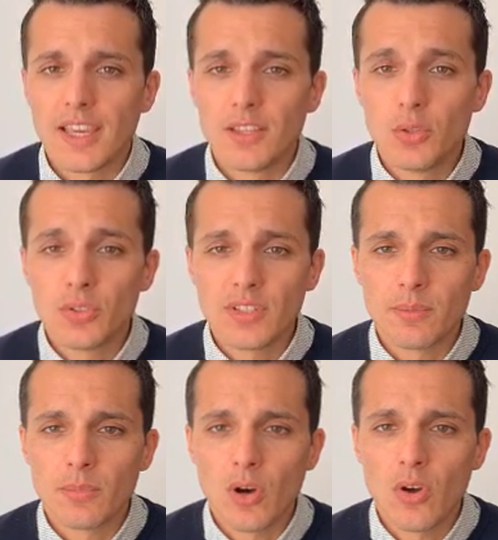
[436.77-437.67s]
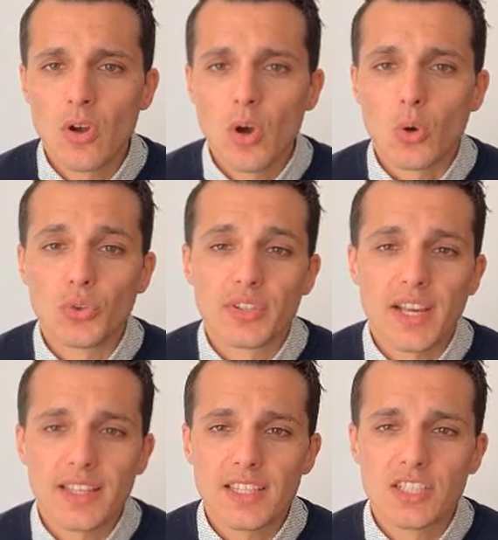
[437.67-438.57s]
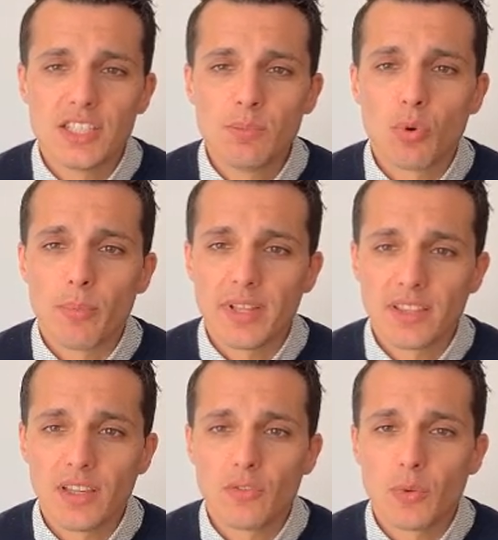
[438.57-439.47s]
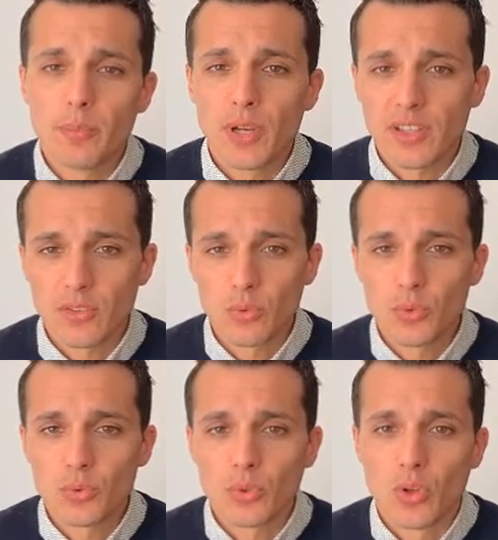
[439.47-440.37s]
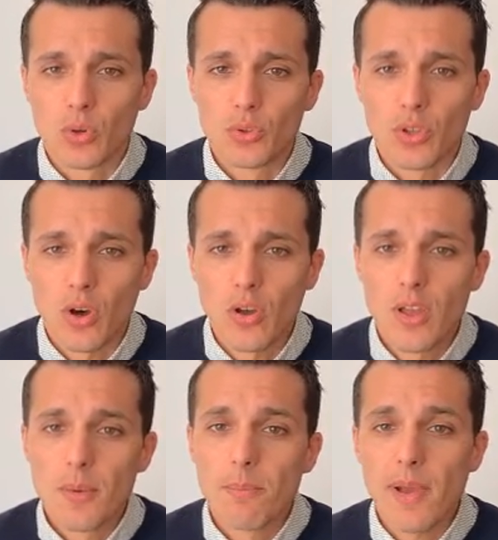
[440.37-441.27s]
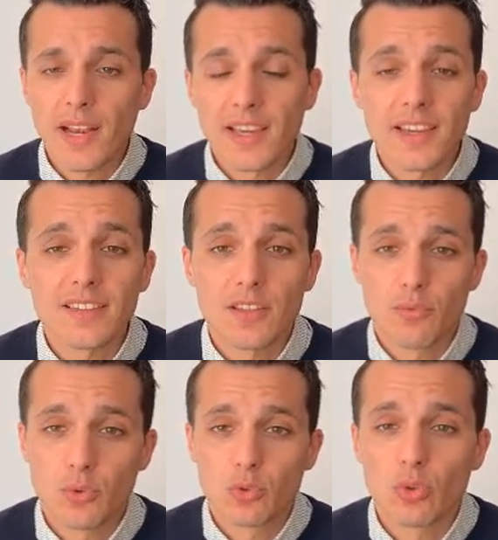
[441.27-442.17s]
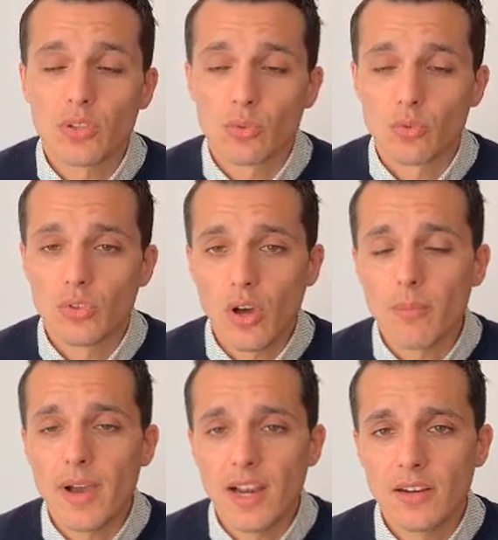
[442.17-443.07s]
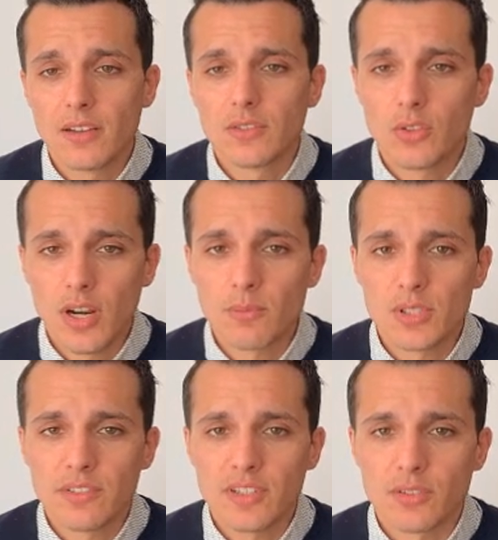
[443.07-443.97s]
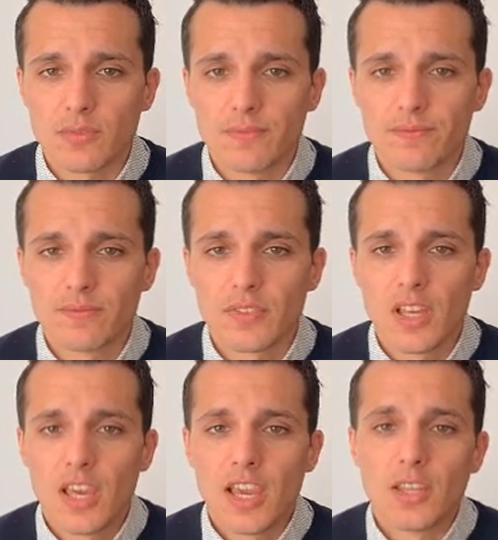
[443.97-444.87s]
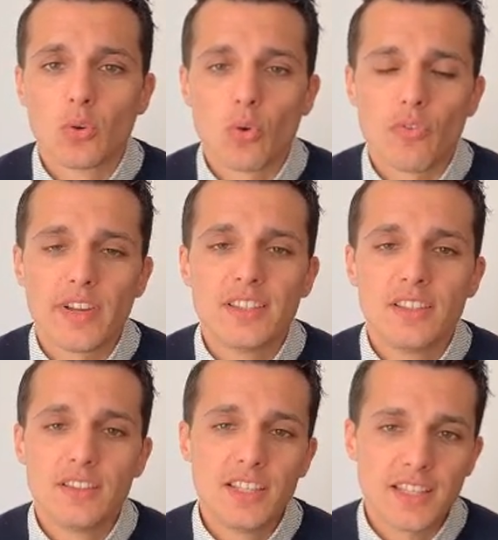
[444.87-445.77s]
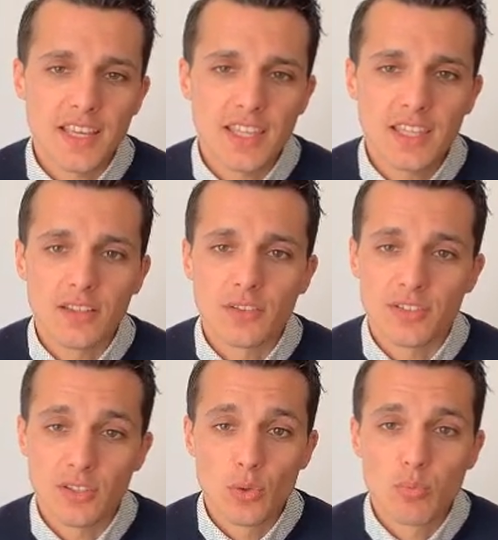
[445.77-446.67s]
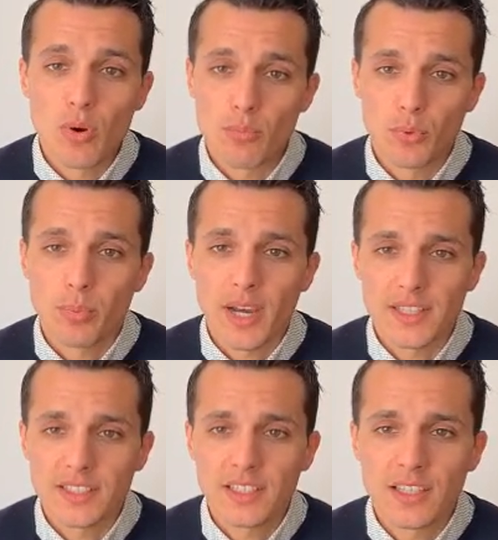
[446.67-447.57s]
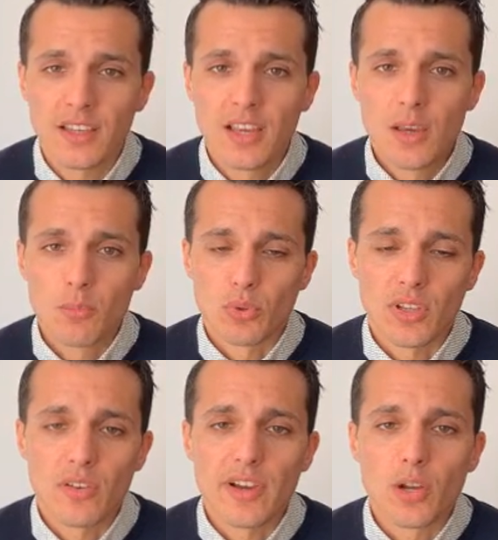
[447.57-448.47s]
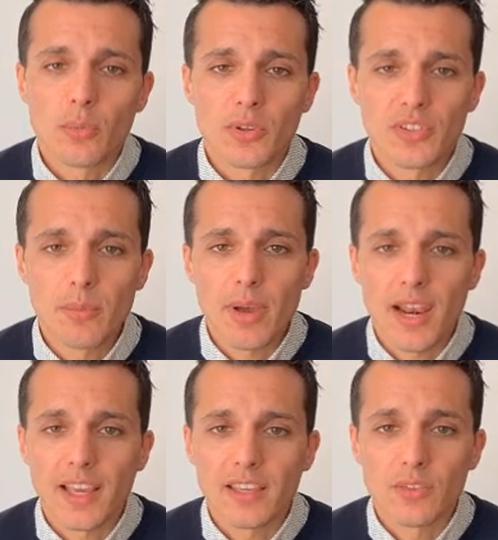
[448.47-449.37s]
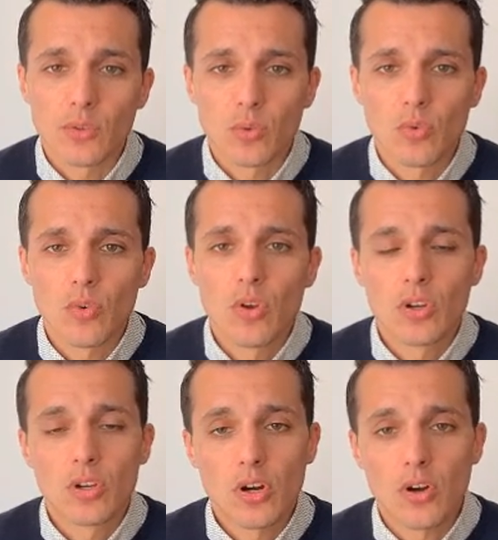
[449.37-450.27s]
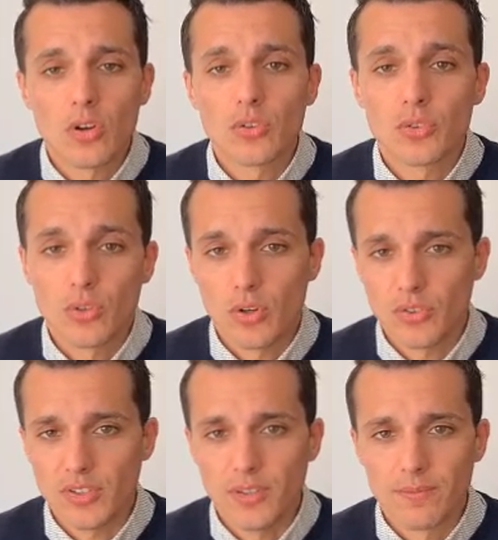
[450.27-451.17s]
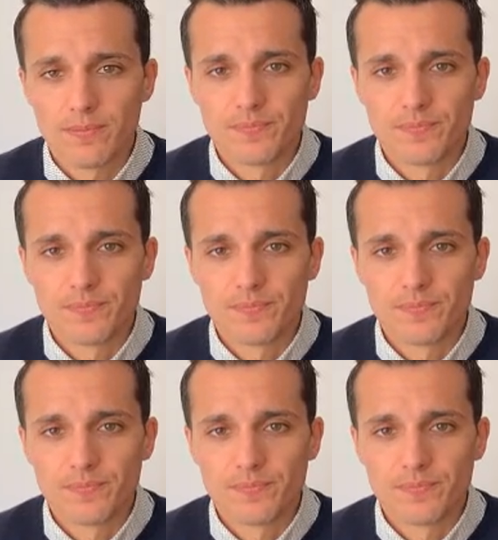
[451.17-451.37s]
Et deuxièmement, aux stratégies pour maintenir votre bonne résolution dans le temps, malgré cette fluctuation normale de la motivation. Et donc on va détailler euh, ces deux points plus pratiques. Pour ça, on va commencer par la question quand se lancer